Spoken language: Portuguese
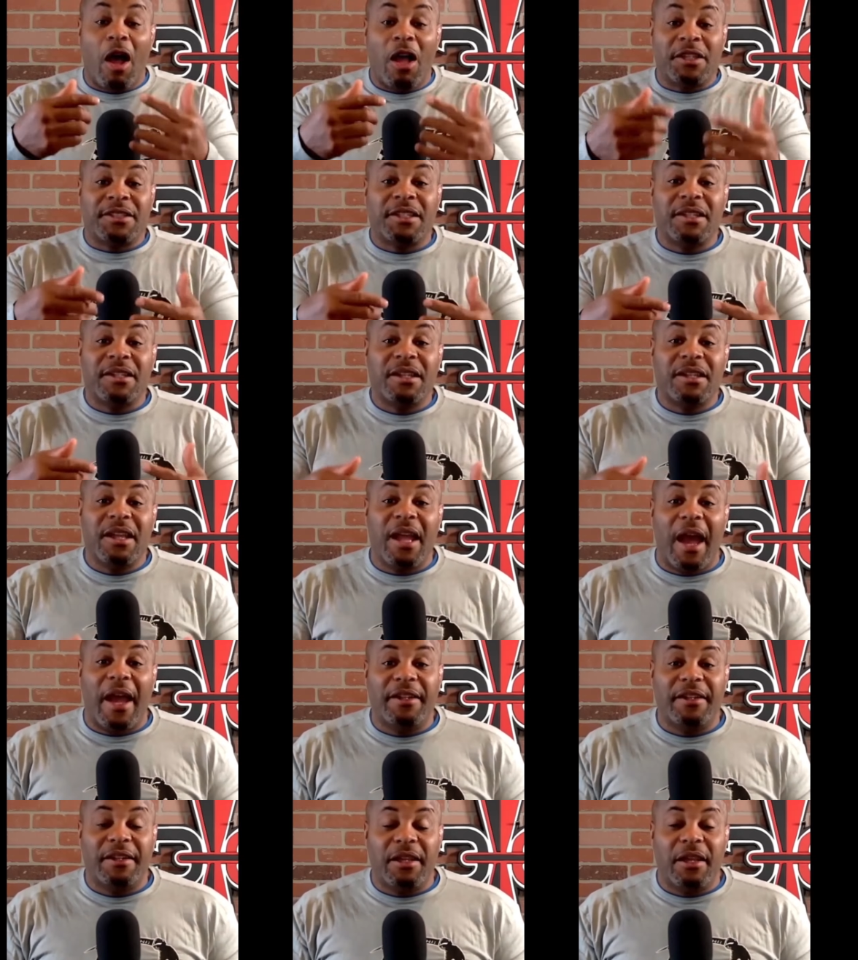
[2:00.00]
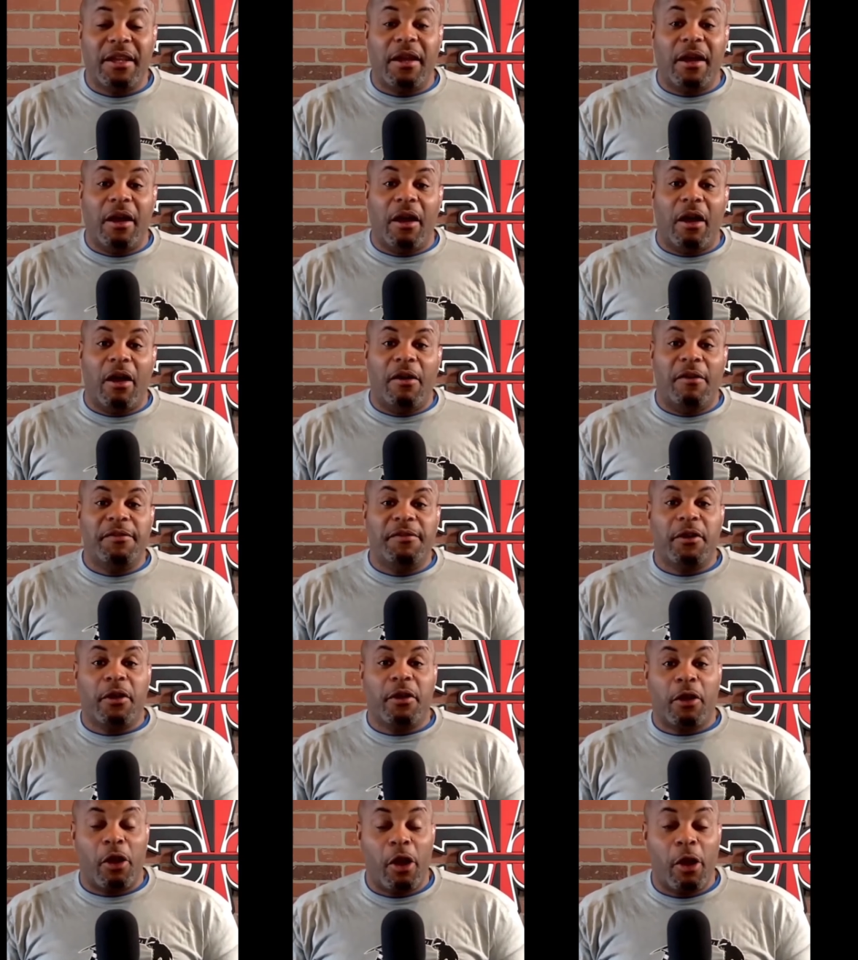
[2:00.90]
é, na ideia
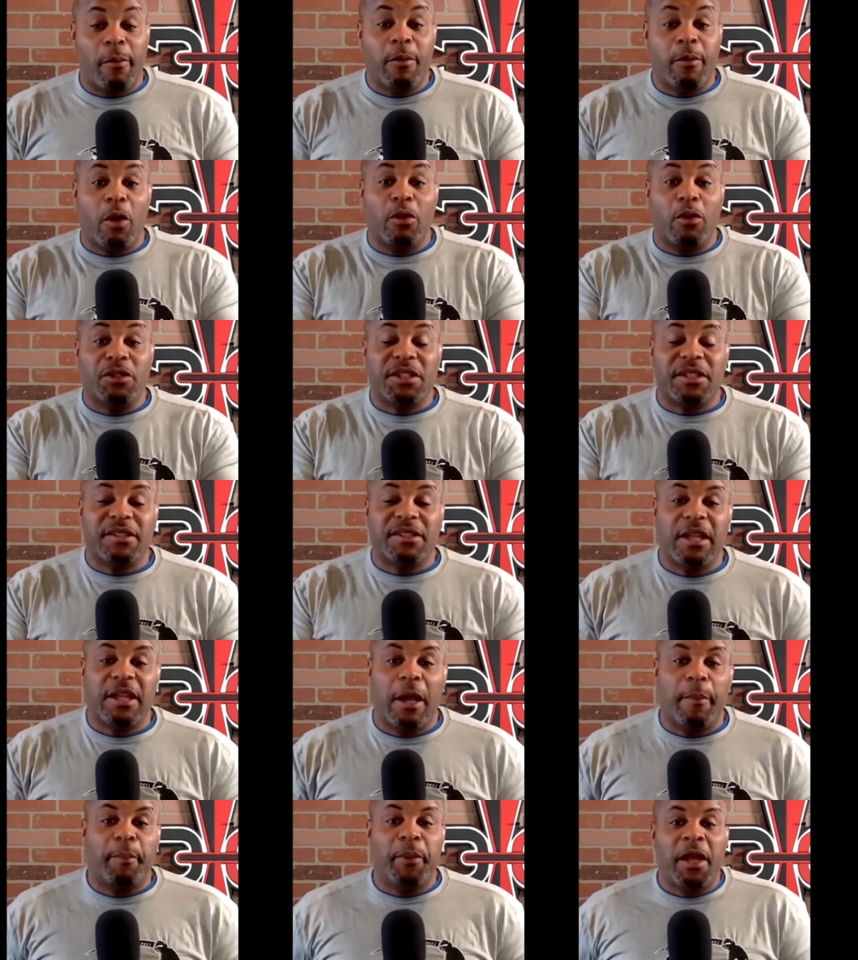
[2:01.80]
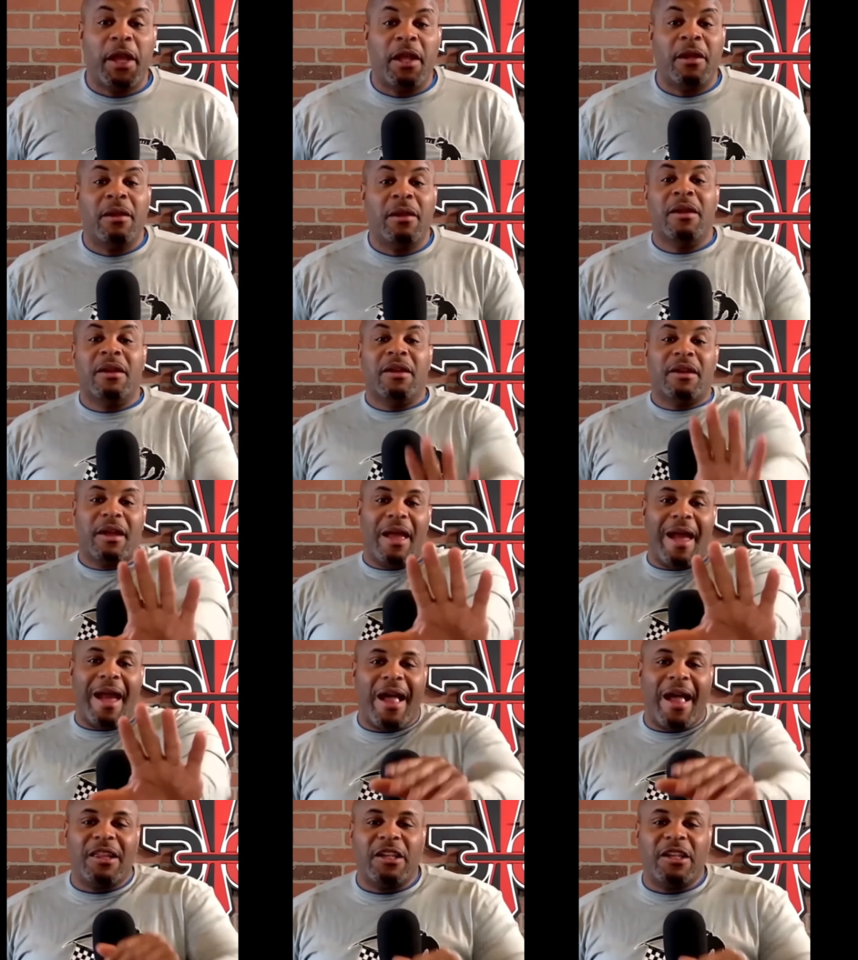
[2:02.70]
de Hub vai intervir,
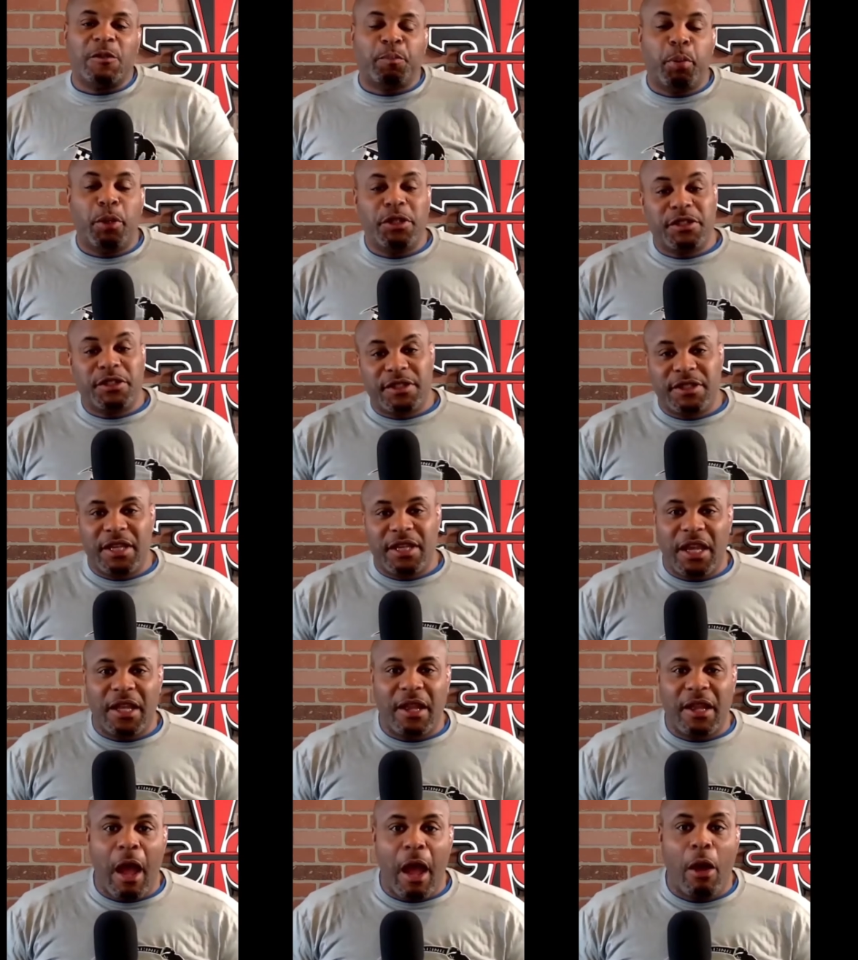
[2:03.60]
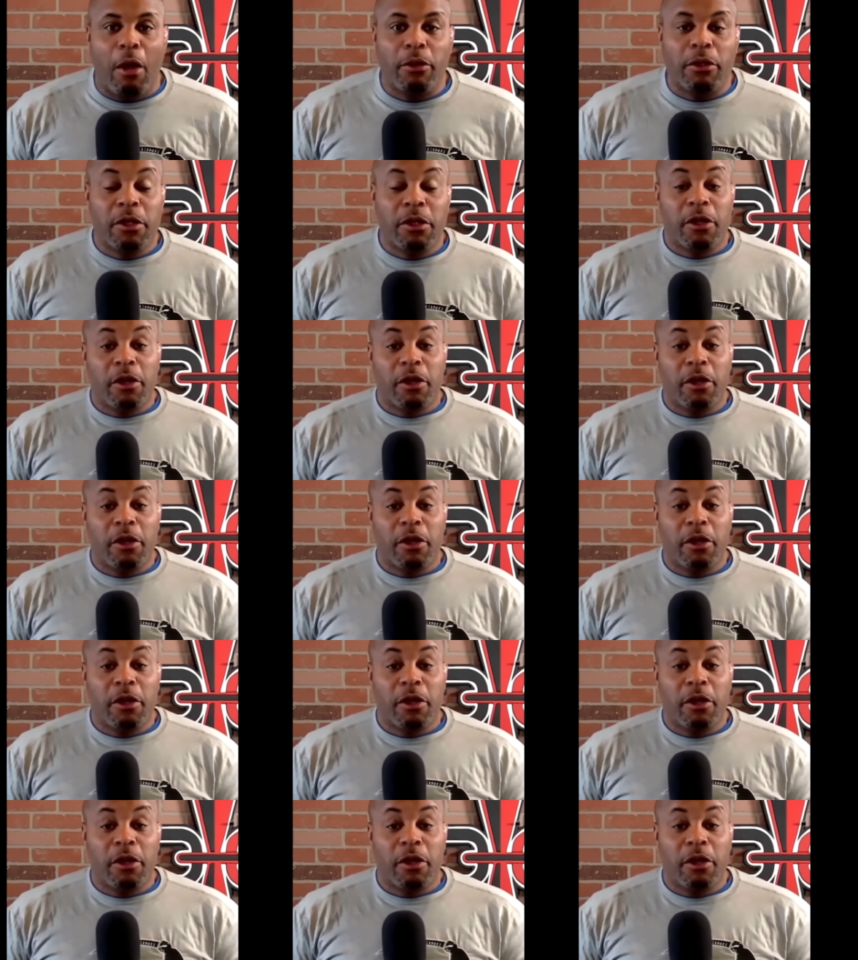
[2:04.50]
Alex estende a mão